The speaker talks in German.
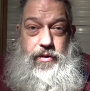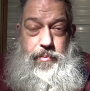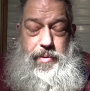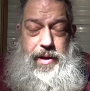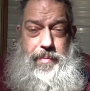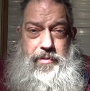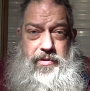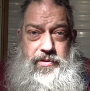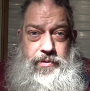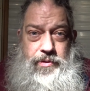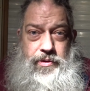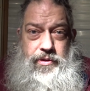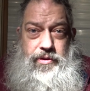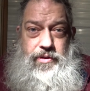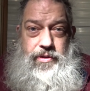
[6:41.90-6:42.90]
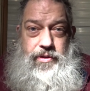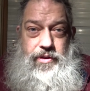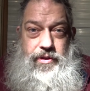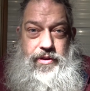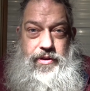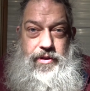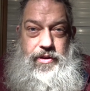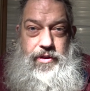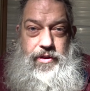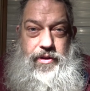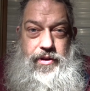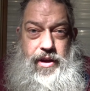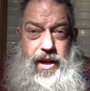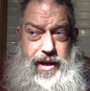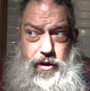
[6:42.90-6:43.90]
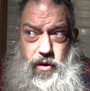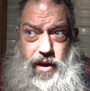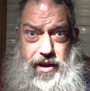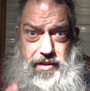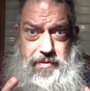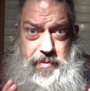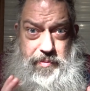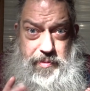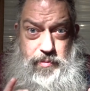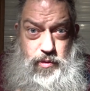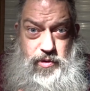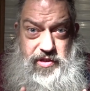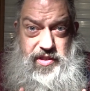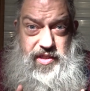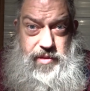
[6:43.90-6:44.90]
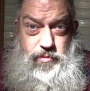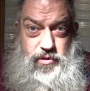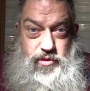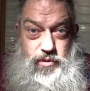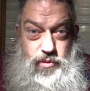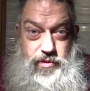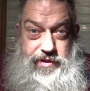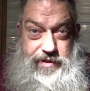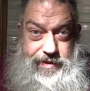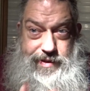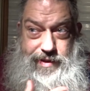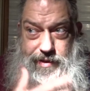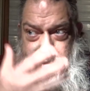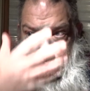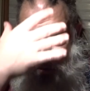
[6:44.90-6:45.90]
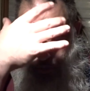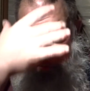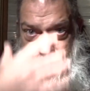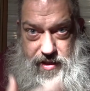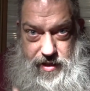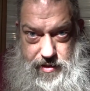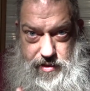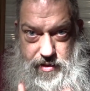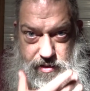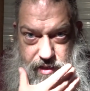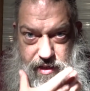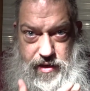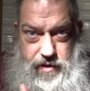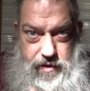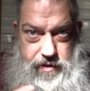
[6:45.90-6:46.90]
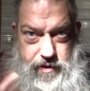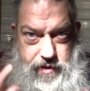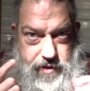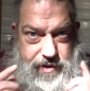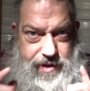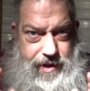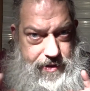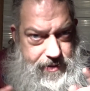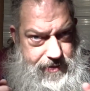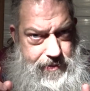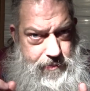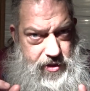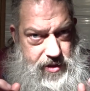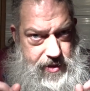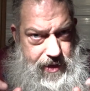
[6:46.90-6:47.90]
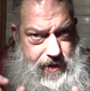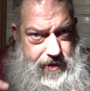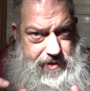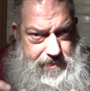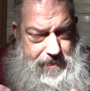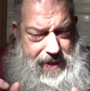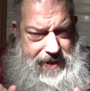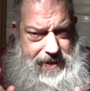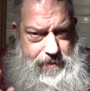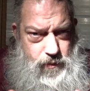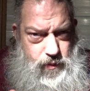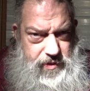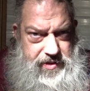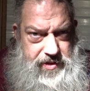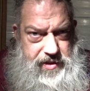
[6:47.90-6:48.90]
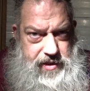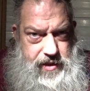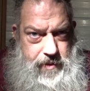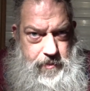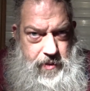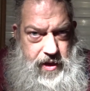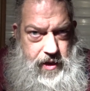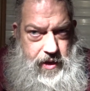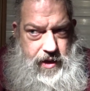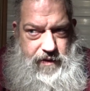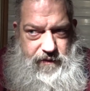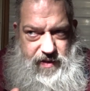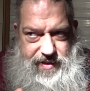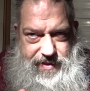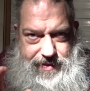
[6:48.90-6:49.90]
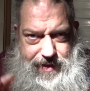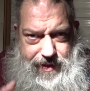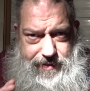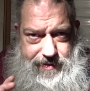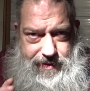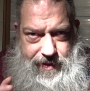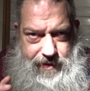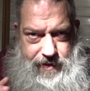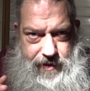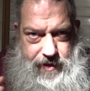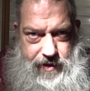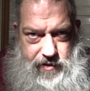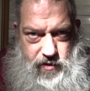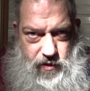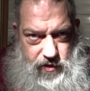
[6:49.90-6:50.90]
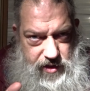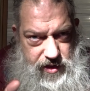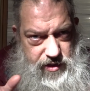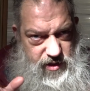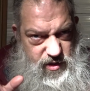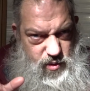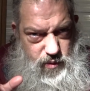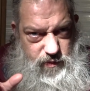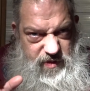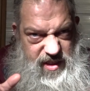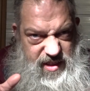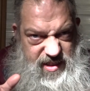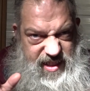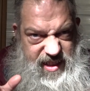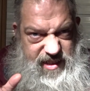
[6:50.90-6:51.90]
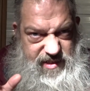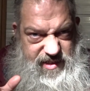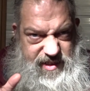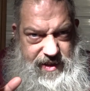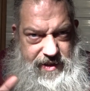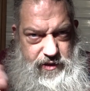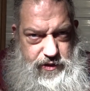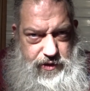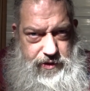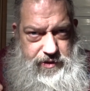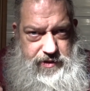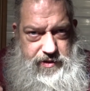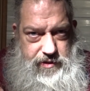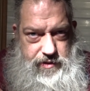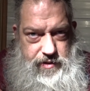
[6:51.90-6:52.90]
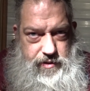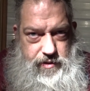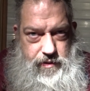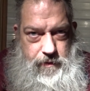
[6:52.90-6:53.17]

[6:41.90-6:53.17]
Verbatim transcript: Bleibt gesund. Hat auch alles mit dem Immunsystem zu tun. Ne, das auch, das hier. Ne, da ist nämlich, da ist mein Immunsystem, was das angeht, noch nicht so, wie es sein könnte.